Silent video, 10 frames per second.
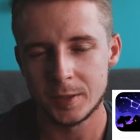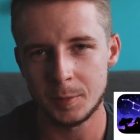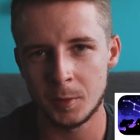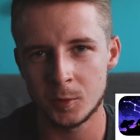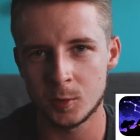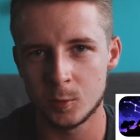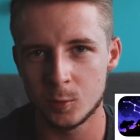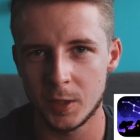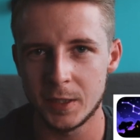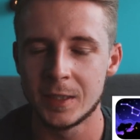za pomocą
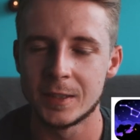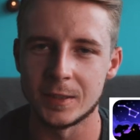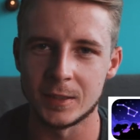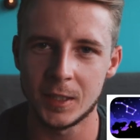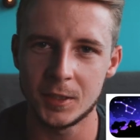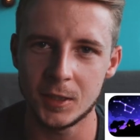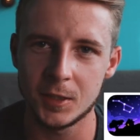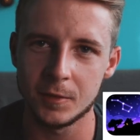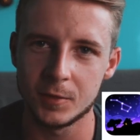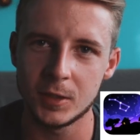której
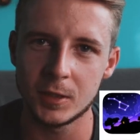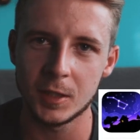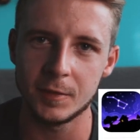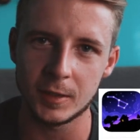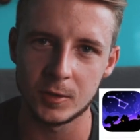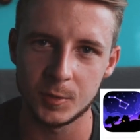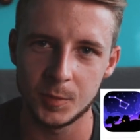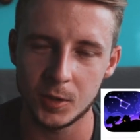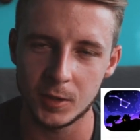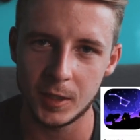znajdziecie wszystkie
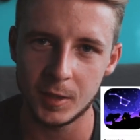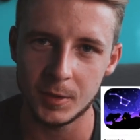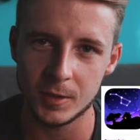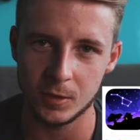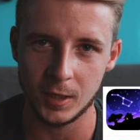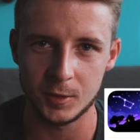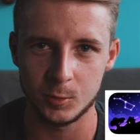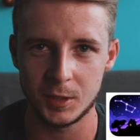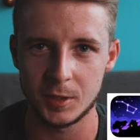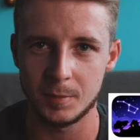gwiazdozbiory na niebie,
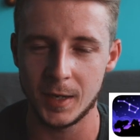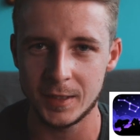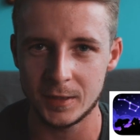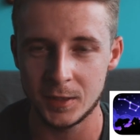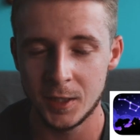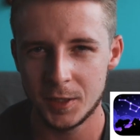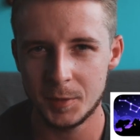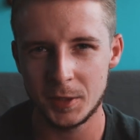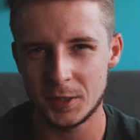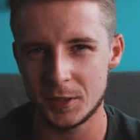zlokalizujecie planety
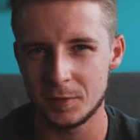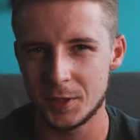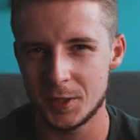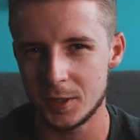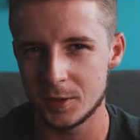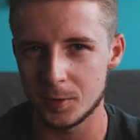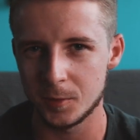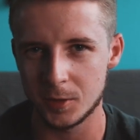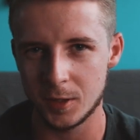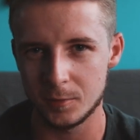i będziecie będziecie wiedzieli, co
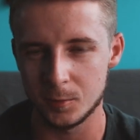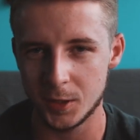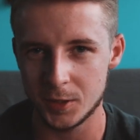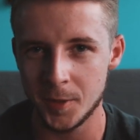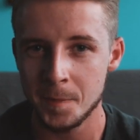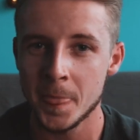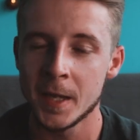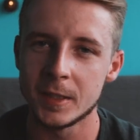fotografujecie.